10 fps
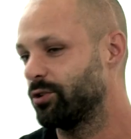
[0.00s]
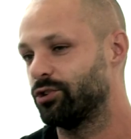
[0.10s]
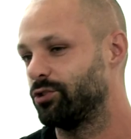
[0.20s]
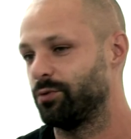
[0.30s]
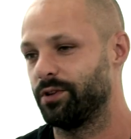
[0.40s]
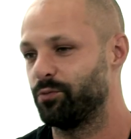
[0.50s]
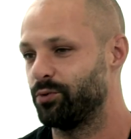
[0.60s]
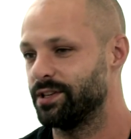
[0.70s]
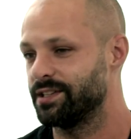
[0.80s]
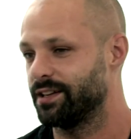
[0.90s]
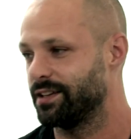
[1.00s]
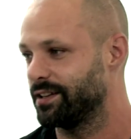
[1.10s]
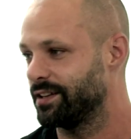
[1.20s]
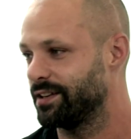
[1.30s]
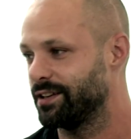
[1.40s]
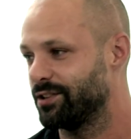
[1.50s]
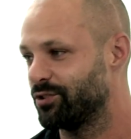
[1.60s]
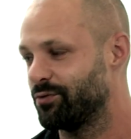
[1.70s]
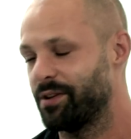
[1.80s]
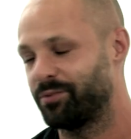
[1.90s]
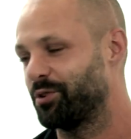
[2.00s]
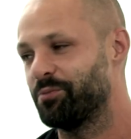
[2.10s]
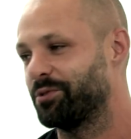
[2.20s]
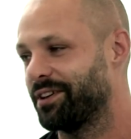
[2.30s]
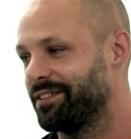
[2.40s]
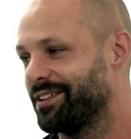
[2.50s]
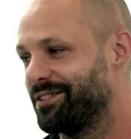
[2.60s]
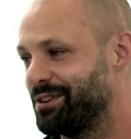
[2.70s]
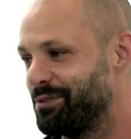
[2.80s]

je suis depuis des années et je voulais absolument travailler avec